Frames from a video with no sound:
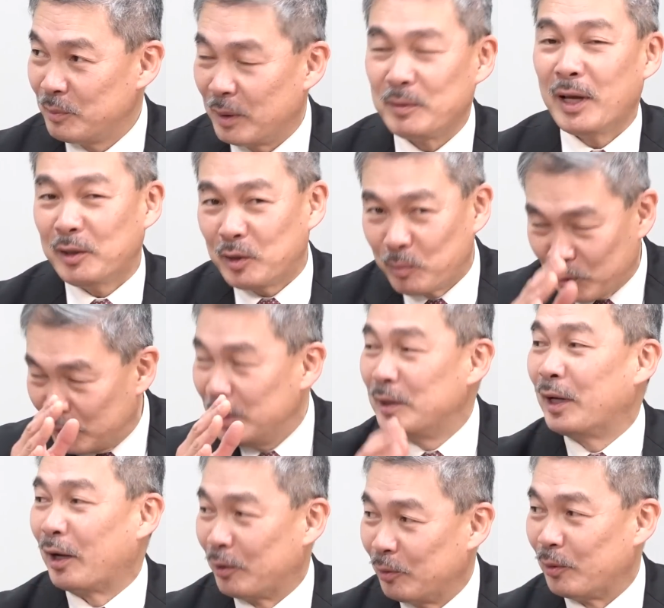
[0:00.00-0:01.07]
まあやってもいい
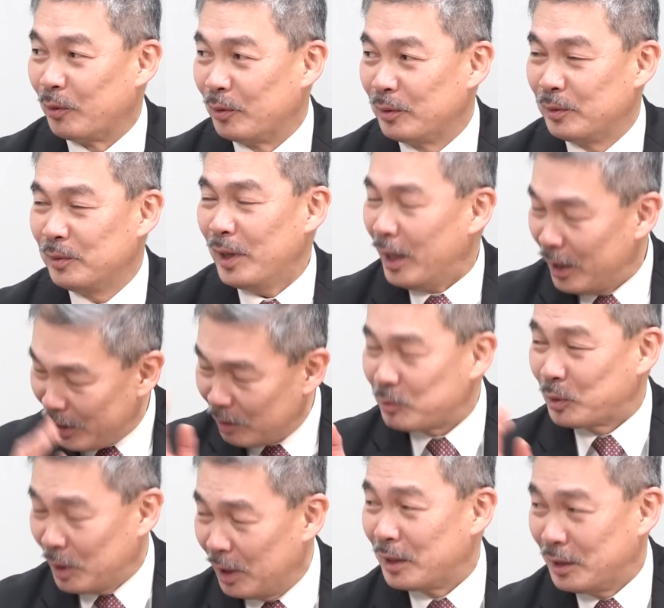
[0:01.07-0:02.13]
んだけど、やらな
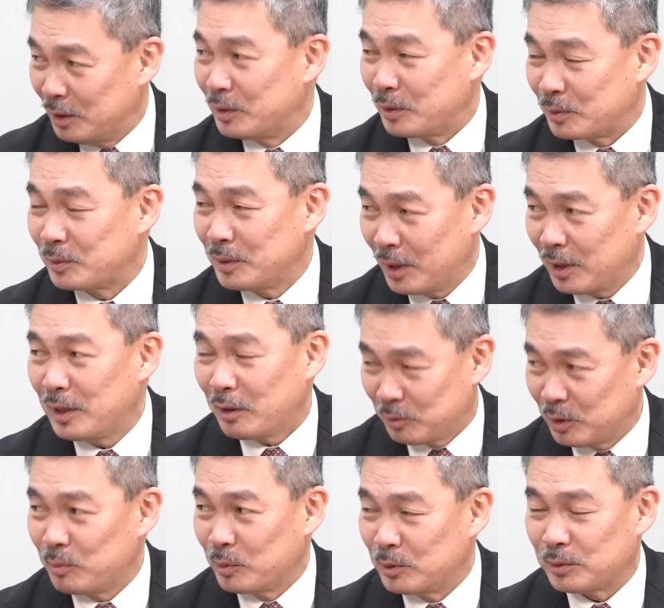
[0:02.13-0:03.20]
くていいんですよ。やらな
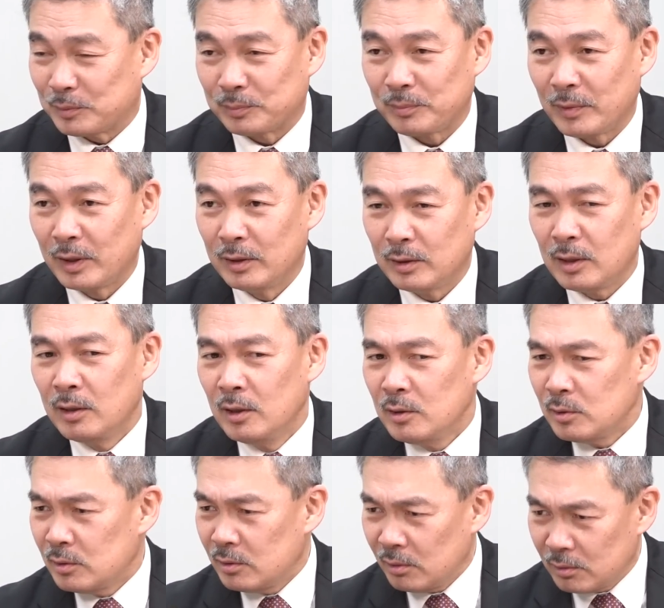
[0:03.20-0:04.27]
くてもいいですよ。
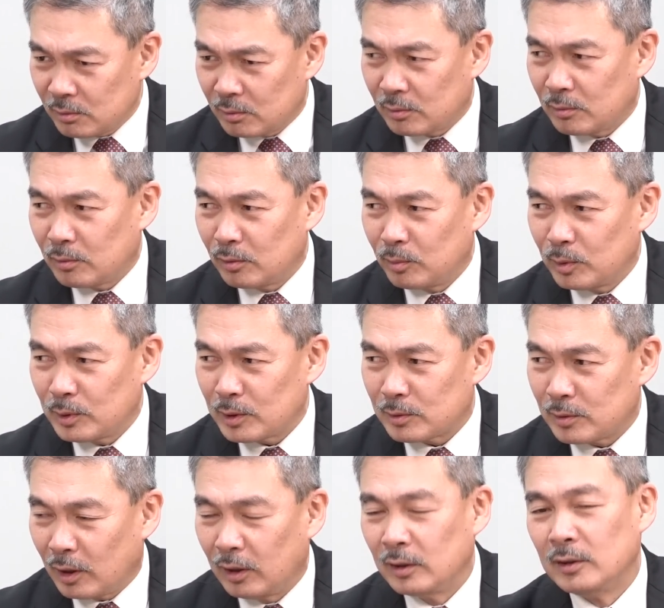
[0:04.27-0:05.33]
ちょっと思い出
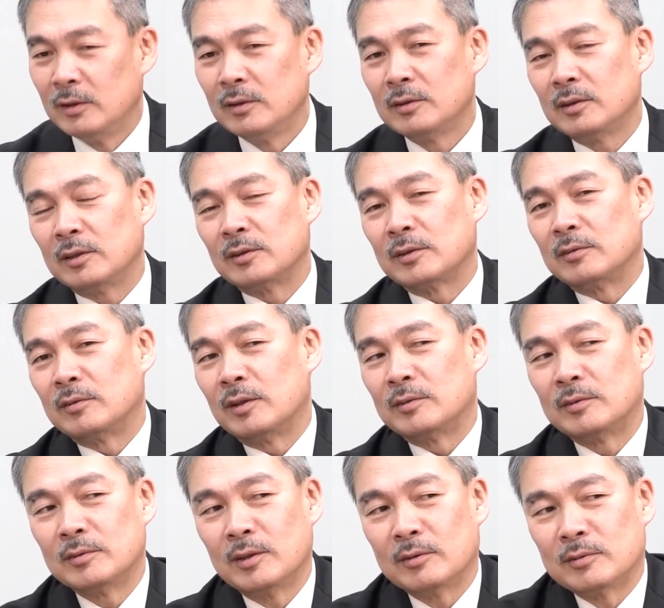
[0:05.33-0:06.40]
して、あ、確かに
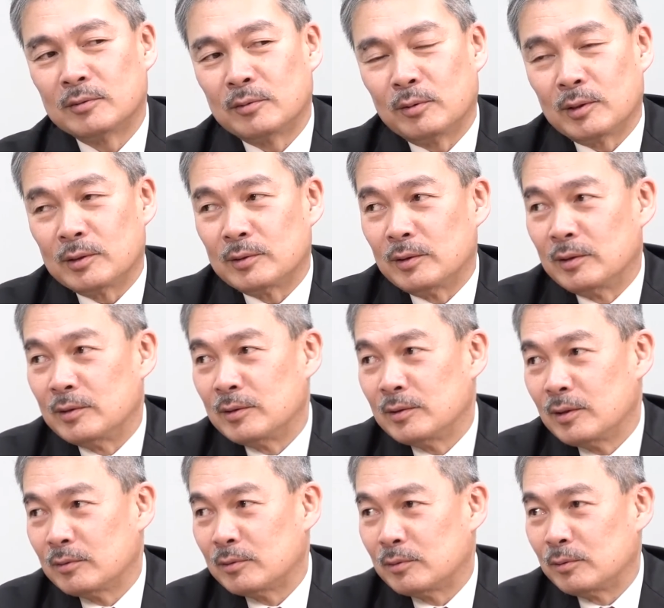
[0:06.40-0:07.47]
哲学とか政治
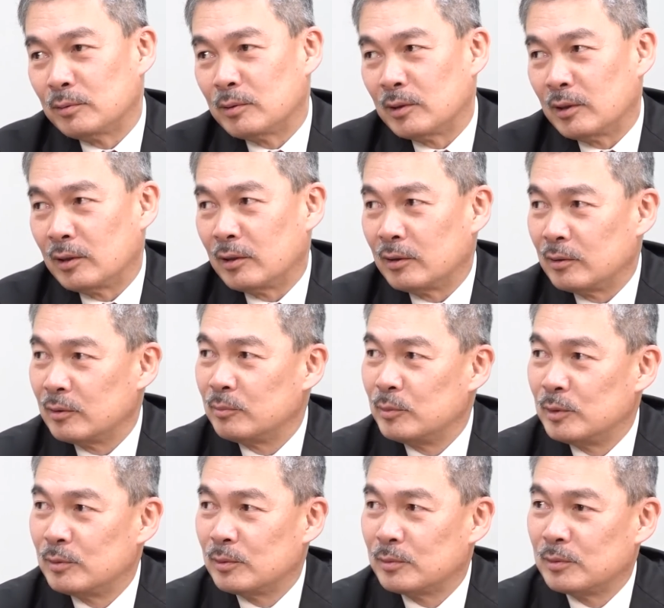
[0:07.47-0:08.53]
学とか
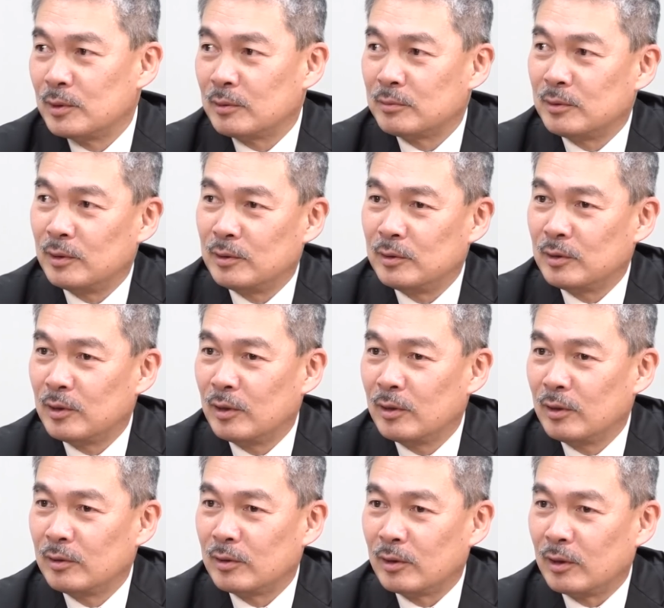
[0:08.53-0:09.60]
民族学的に
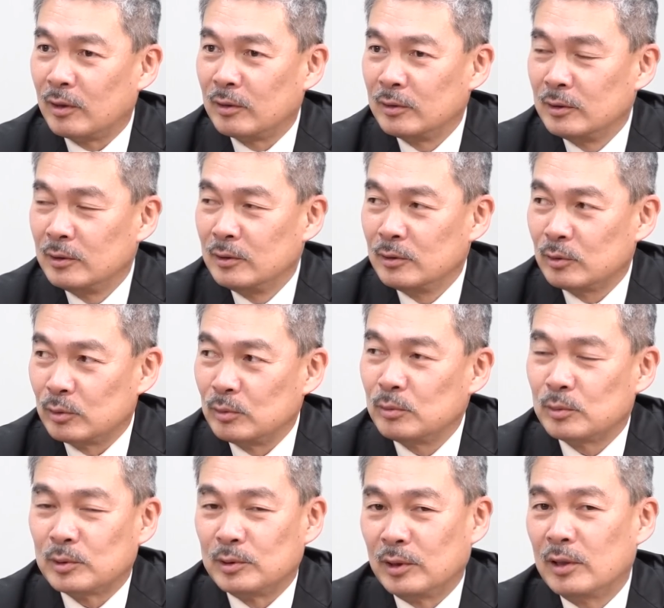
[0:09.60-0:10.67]
考えたら、そういう
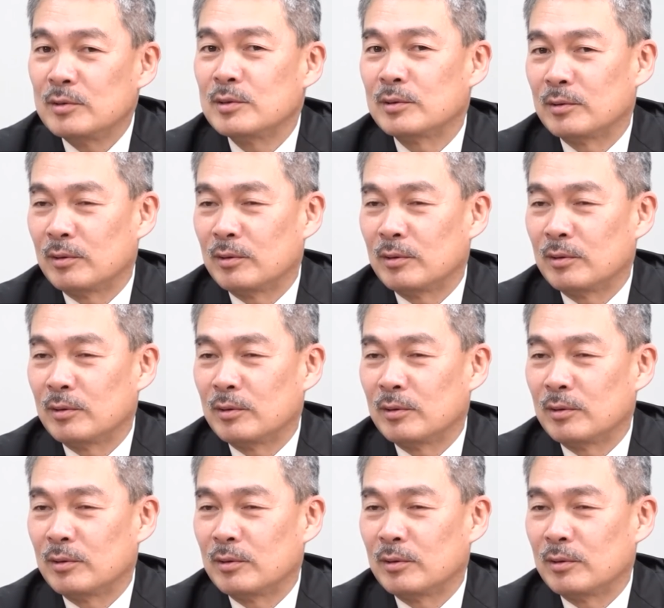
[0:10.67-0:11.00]
のって大事や